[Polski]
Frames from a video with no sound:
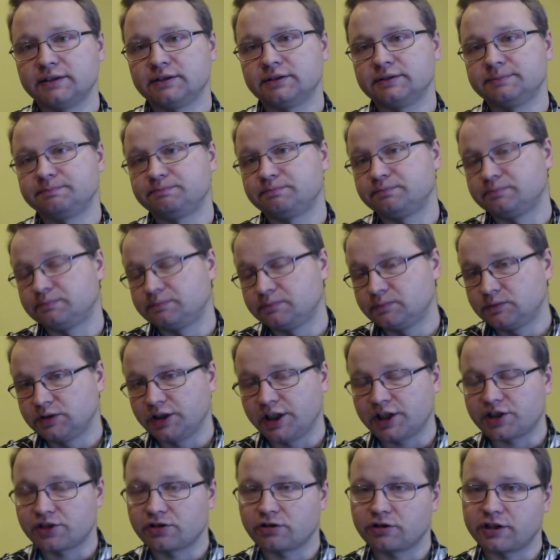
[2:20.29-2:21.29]
Y,
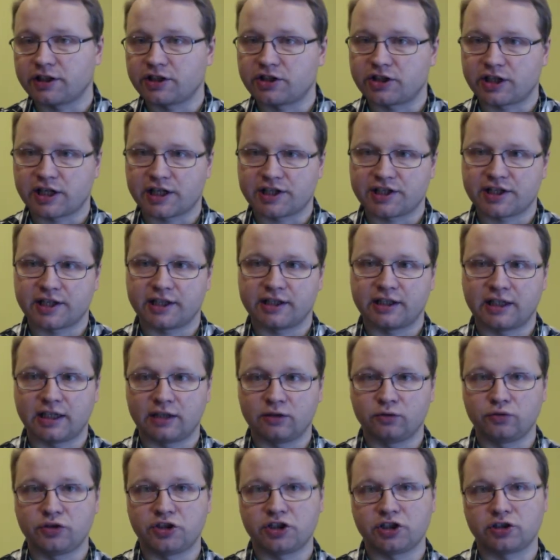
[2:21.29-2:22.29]
jest to też rasa
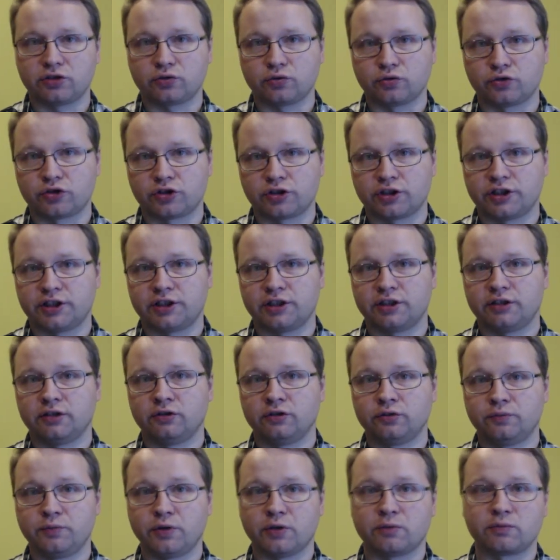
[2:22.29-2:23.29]
dla ludzi,
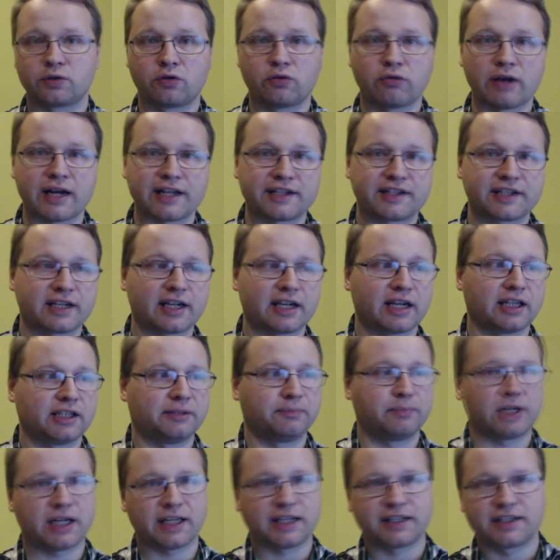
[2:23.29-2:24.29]
którzy y, lubią
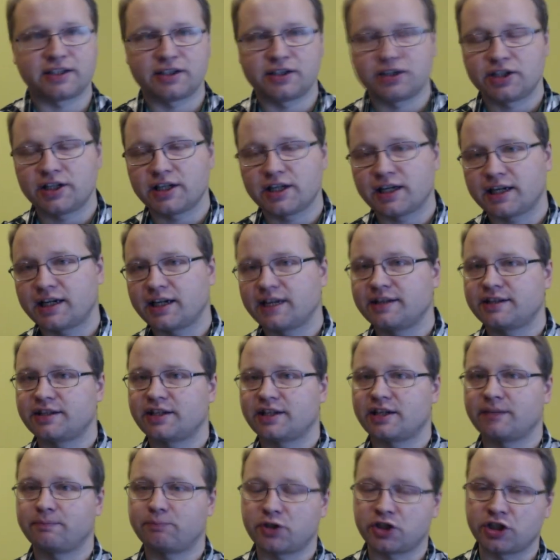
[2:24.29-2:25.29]
głaskać, brać na
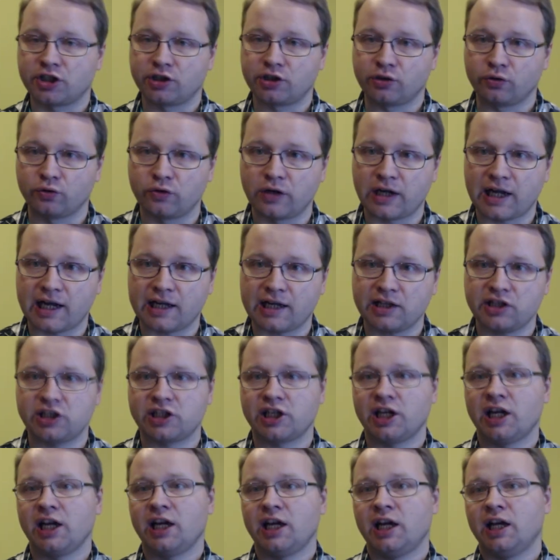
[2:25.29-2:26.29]
ręce,
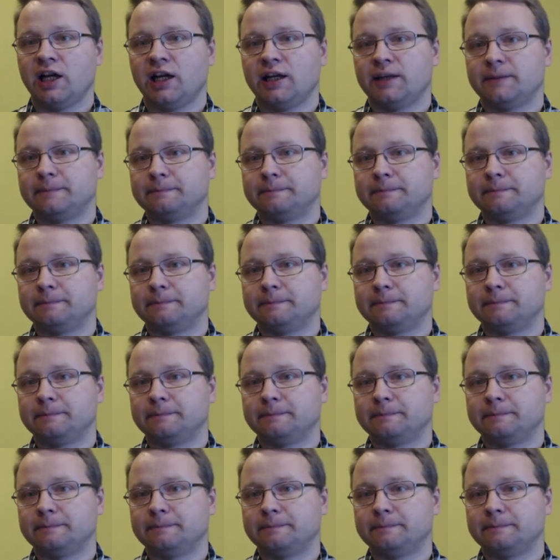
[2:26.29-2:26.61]
przytulać.